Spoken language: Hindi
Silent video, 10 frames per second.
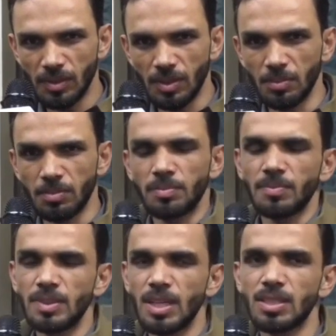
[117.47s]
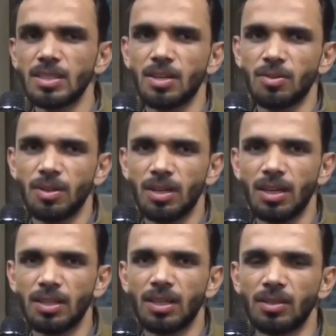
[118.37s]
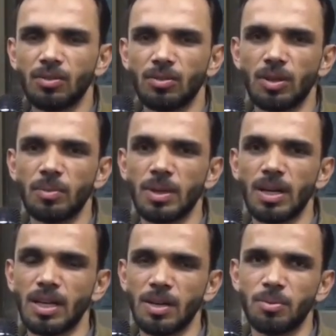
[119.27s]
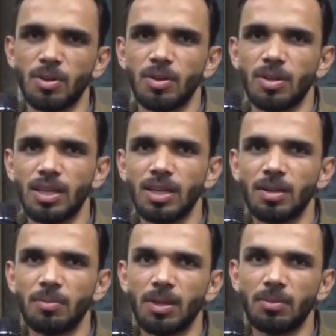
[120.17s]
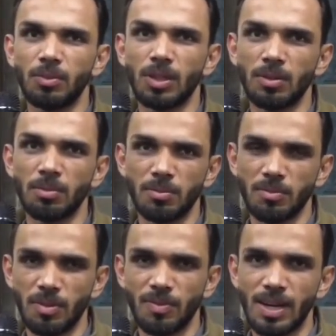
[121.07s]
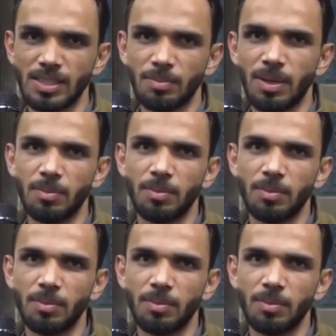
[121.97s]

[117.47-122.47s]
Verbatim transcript: तो जैसे डॉक्टरों ने कहा था तो उन्होंने मेरा टाइम पूरा होने के लिए मेरे मुझे वार्ड से बाहर